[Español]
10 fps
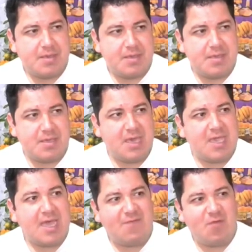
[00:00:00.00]
Y
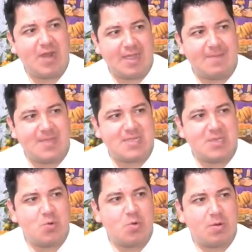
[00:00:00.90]
ella fue la que me
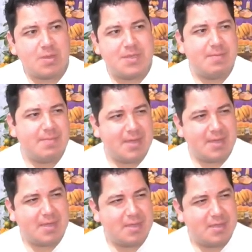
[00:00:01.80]
enseñó un juego que se
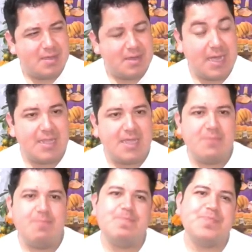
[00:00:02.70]
llama eh, Day,
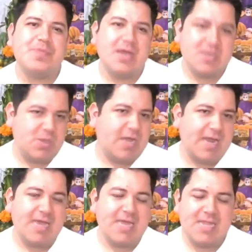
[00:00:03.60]
que es una
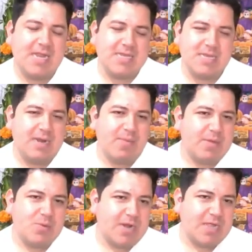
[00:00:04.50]
granjita y la se la
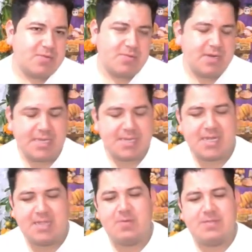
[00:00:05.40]
mamá un rato, ¿no? La
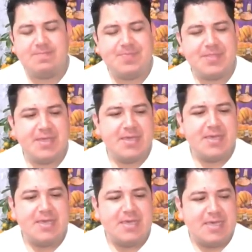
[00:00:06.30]
chingada, bueno.
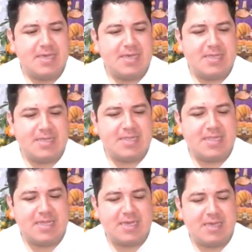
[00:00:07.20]

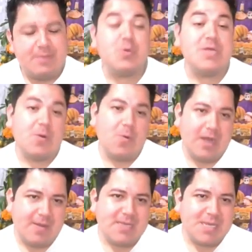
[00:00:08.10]
Este, y pues ya
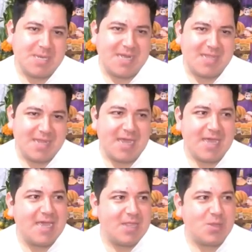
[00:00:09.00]
jugaba esa chingadera
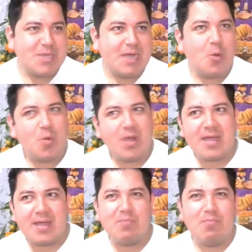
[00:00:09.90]
ahí, entonces ya como que
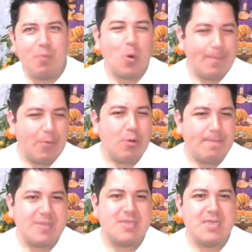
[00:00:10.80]
poco a poco
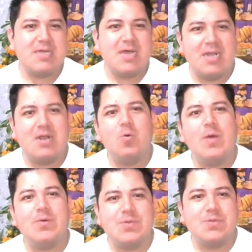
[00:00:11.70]
empecé a descargar
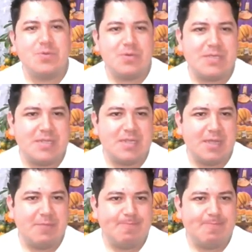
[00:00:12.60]
juegos, ¿no? Este,